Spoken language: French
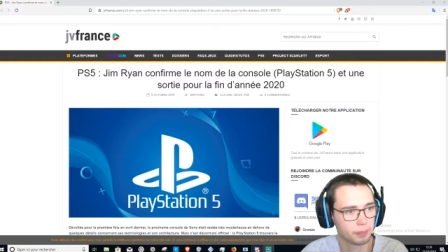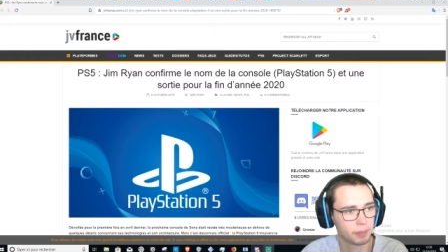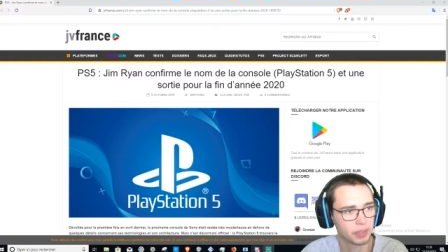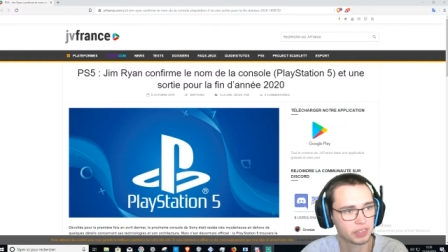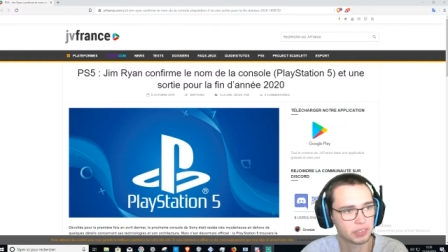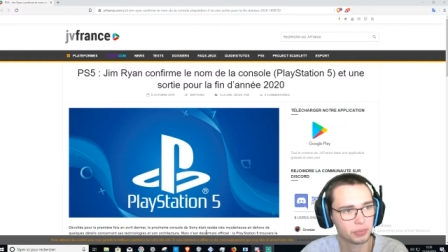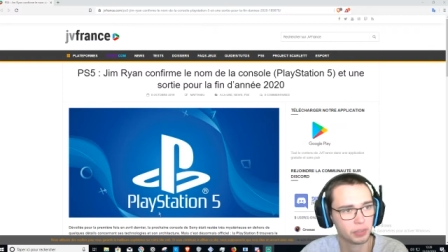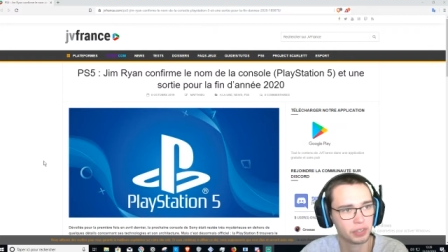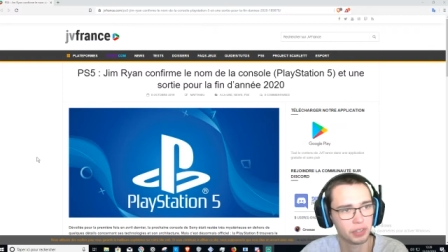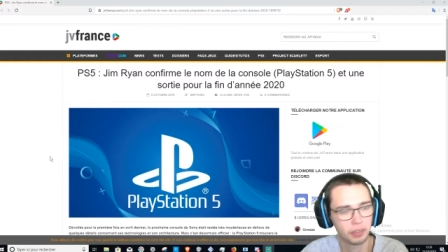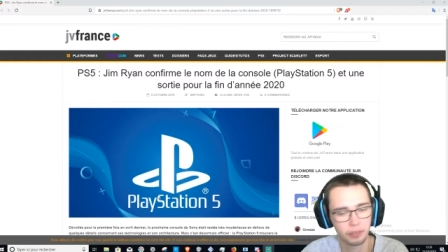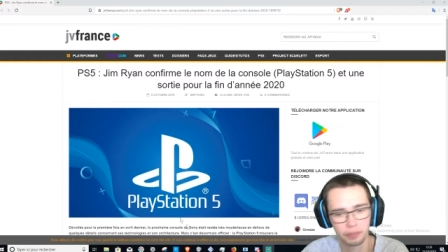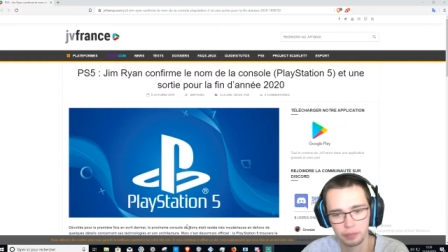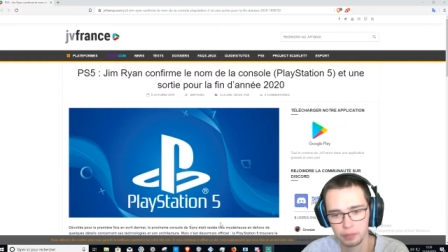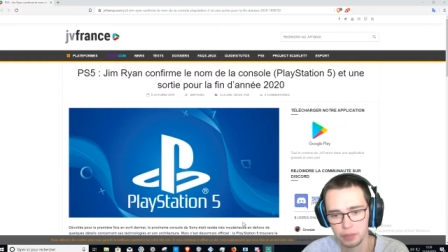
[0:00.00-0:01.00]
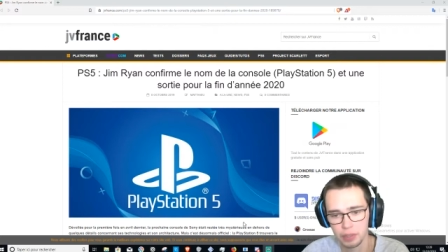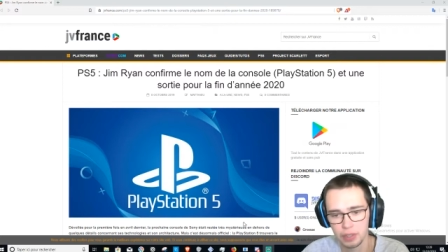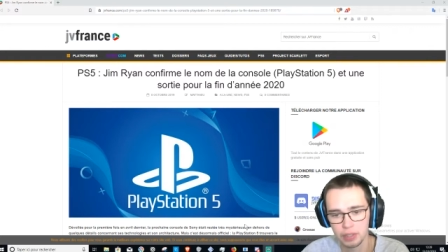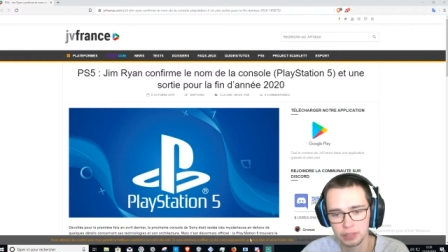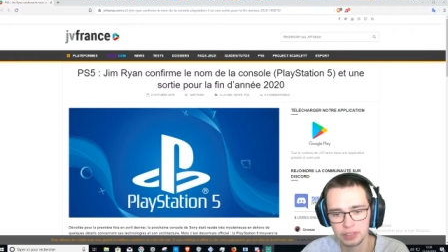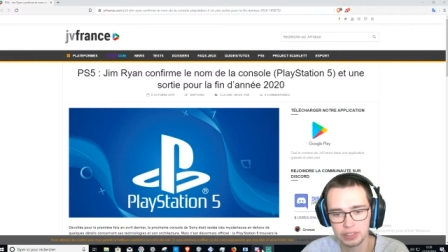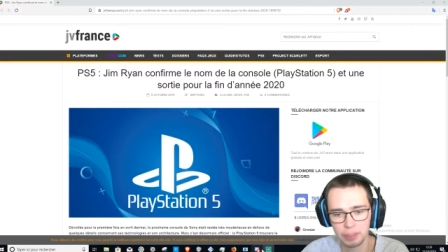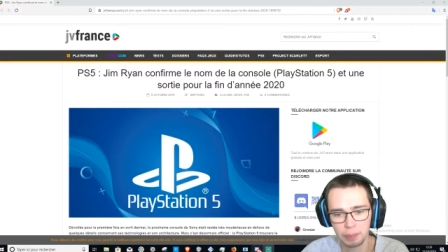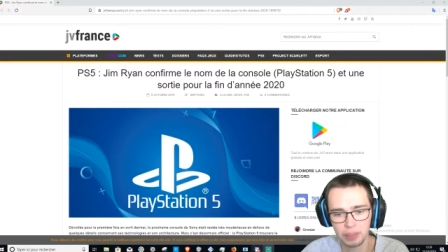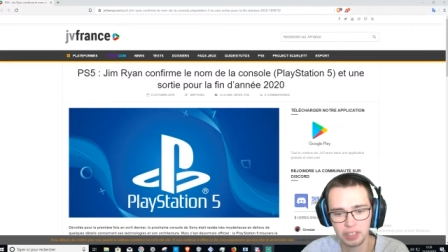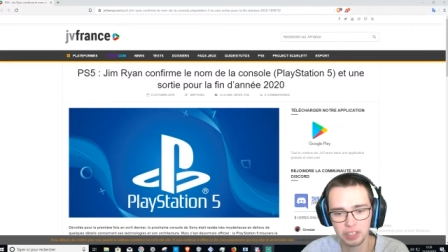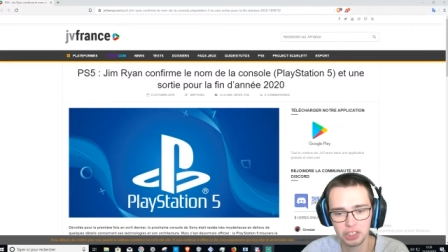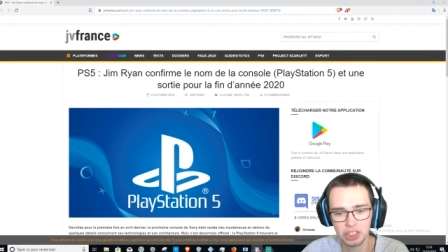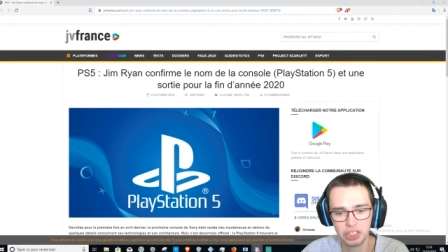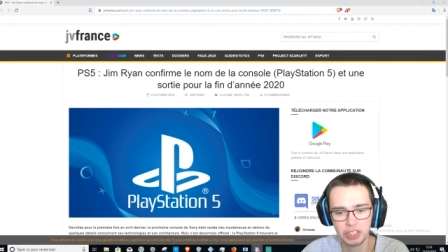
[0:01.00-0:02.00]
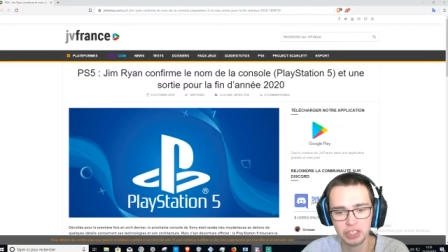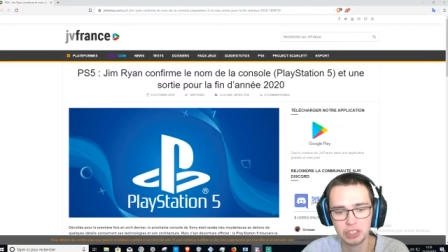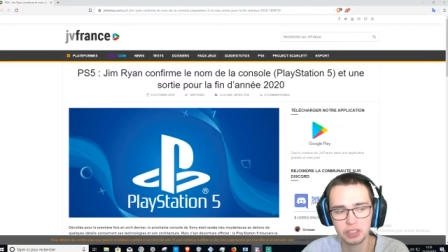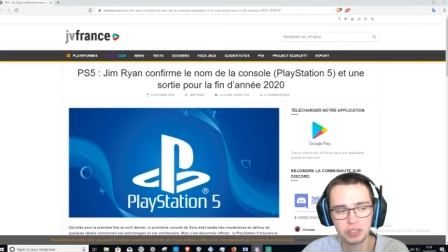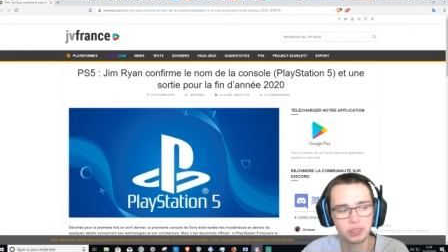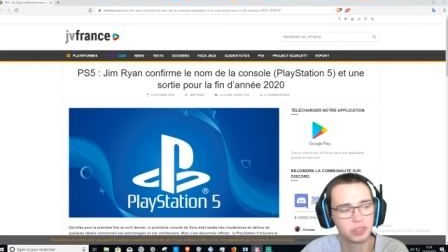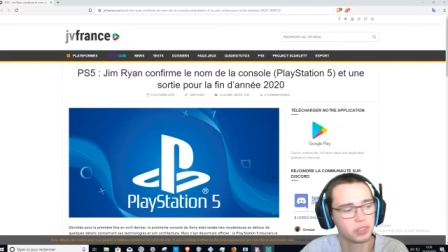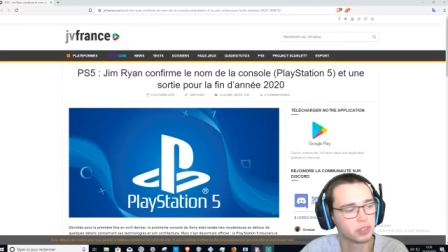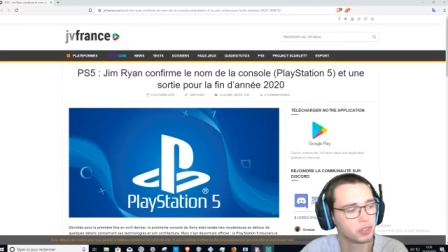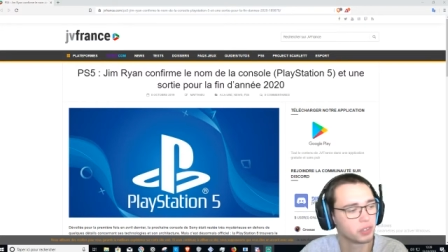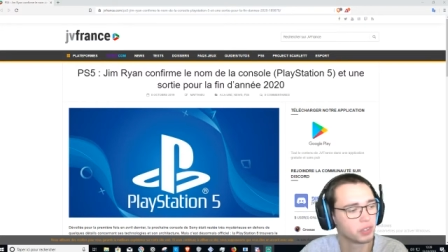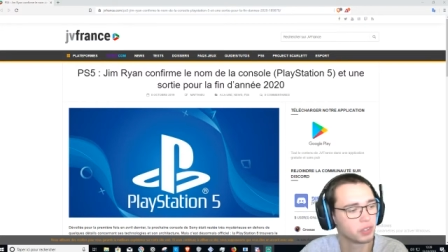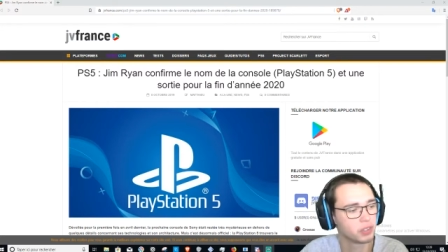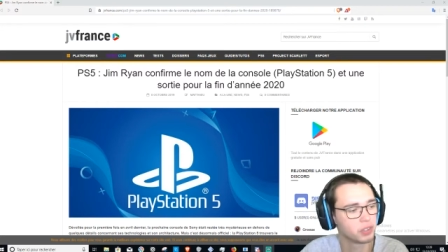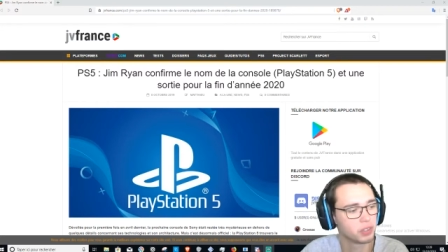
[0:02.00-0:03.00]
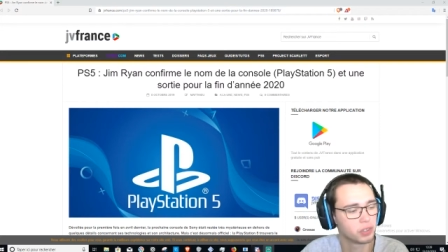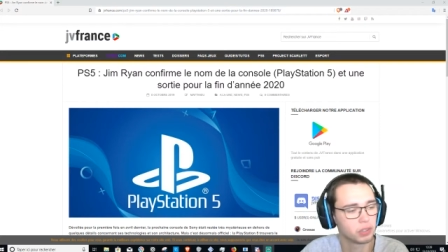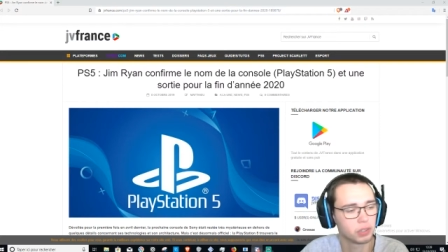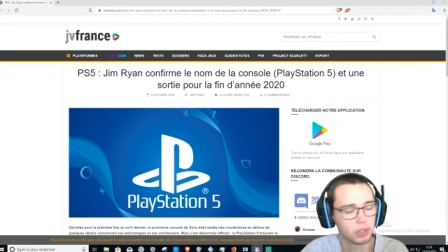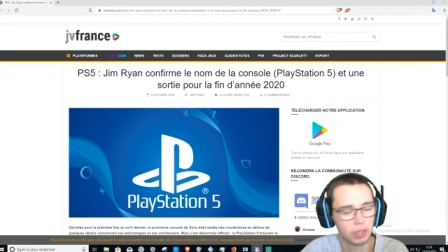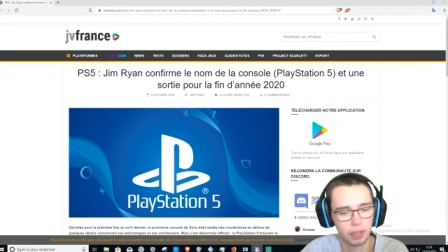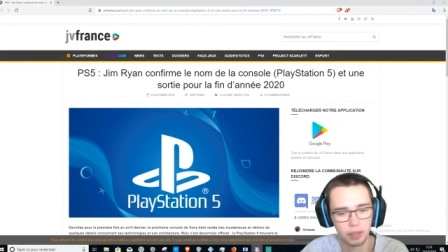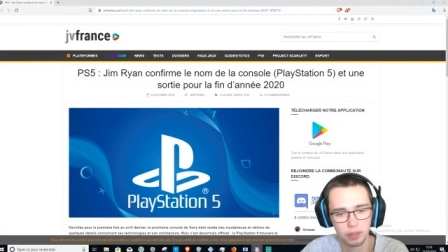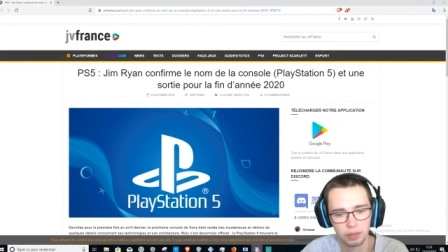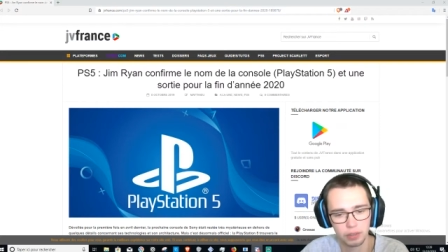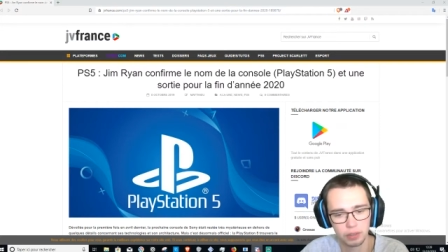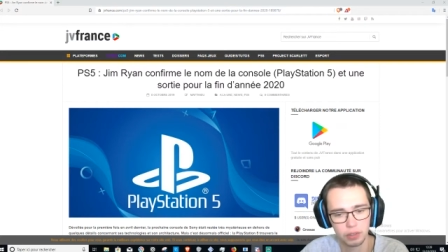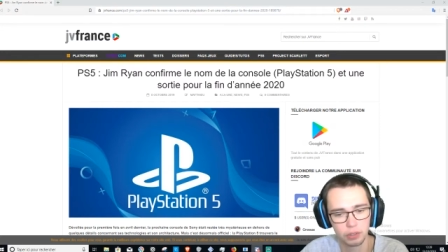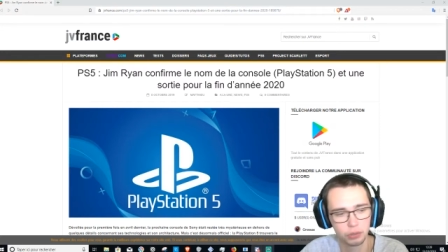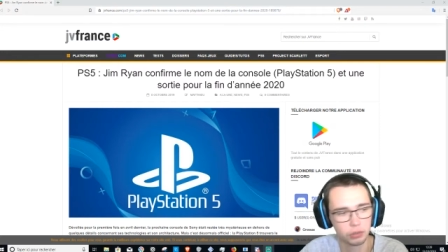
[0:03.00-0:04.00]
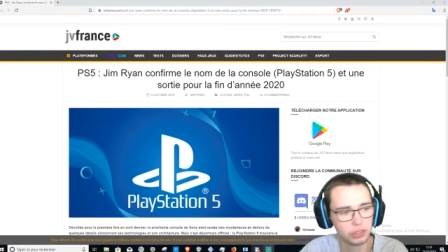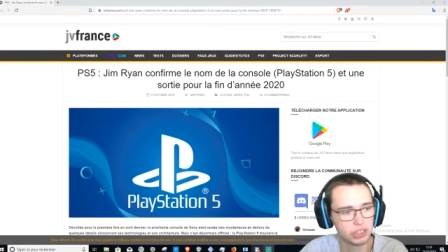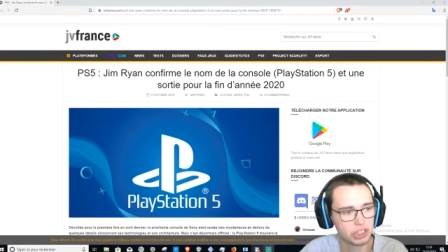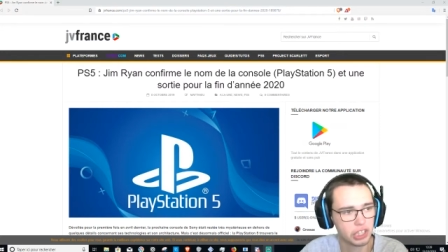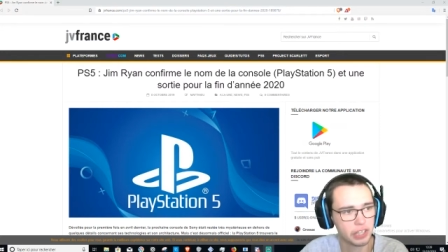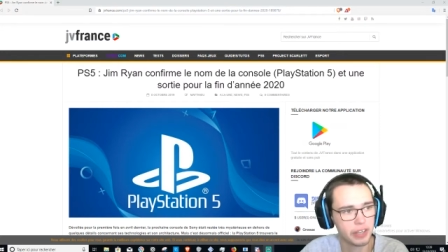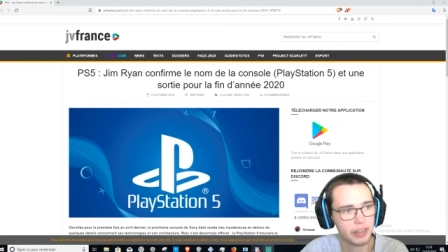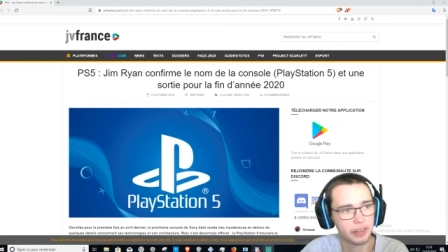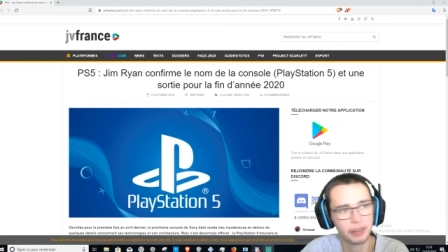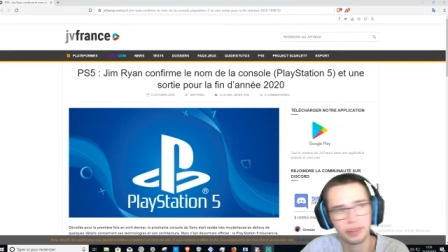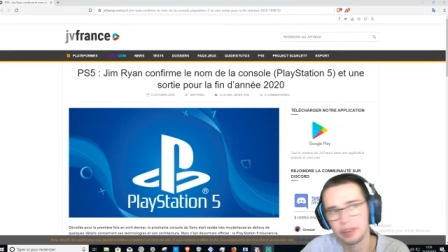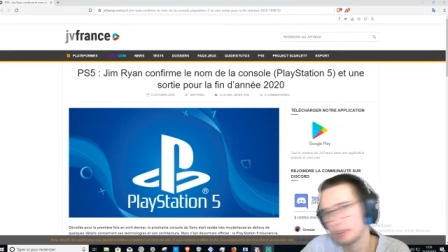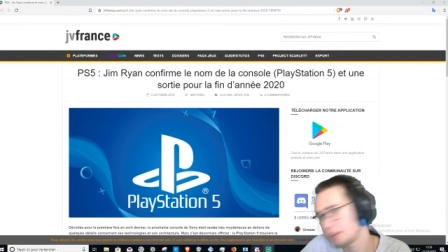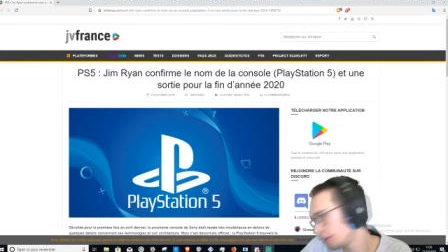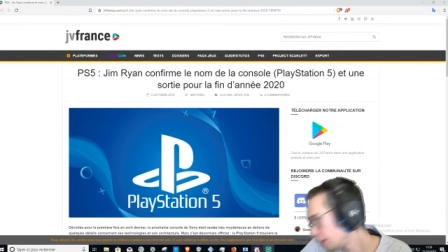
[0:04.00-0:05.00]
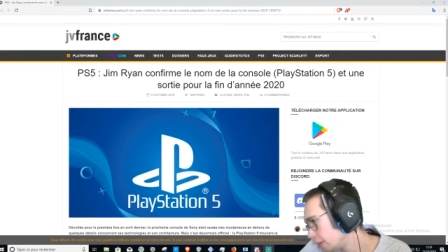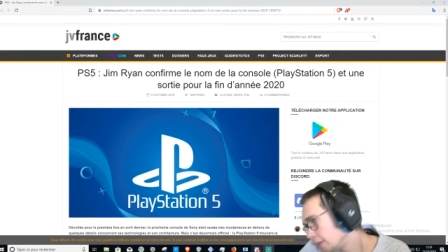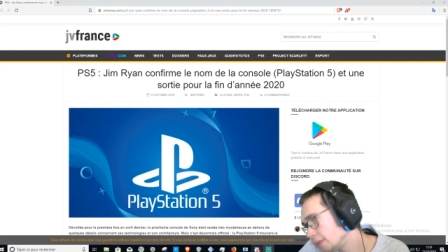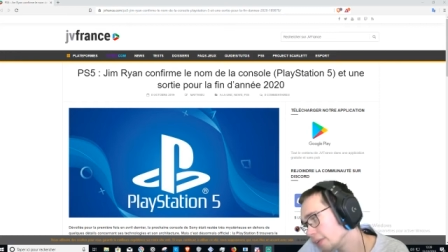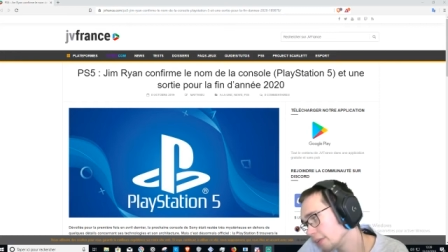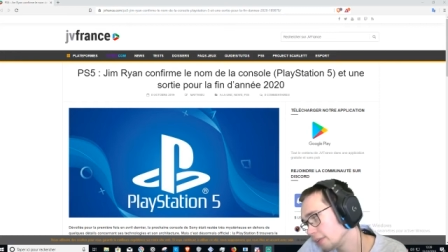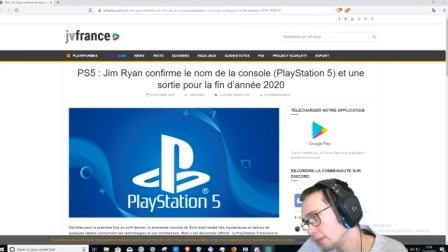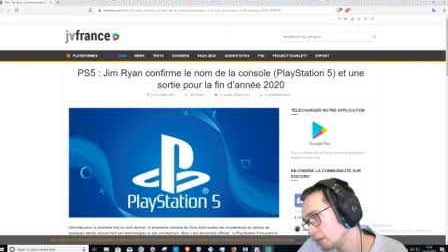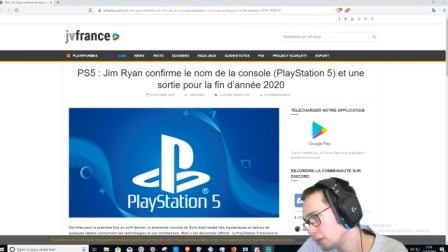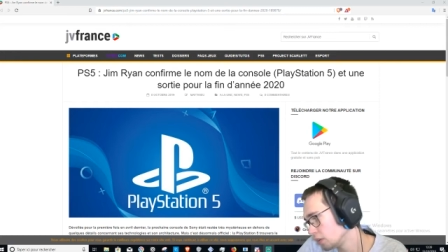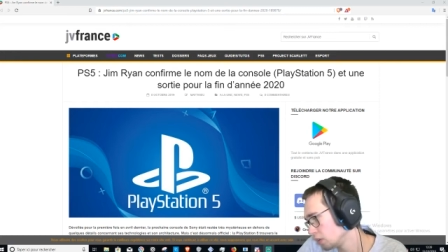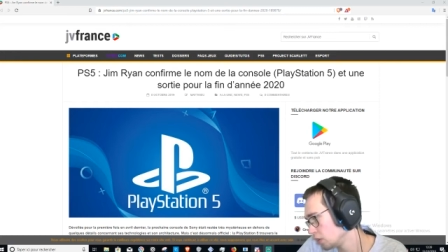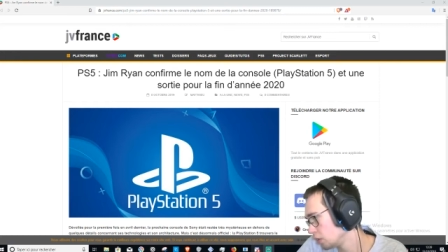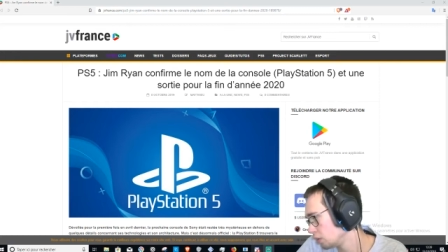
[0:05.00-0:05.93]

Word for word: Merci Free. Bah, euh. Des appels d'Algérie, euh... Hein, Excuse-moi si c'est sur les opérateurs mon petit.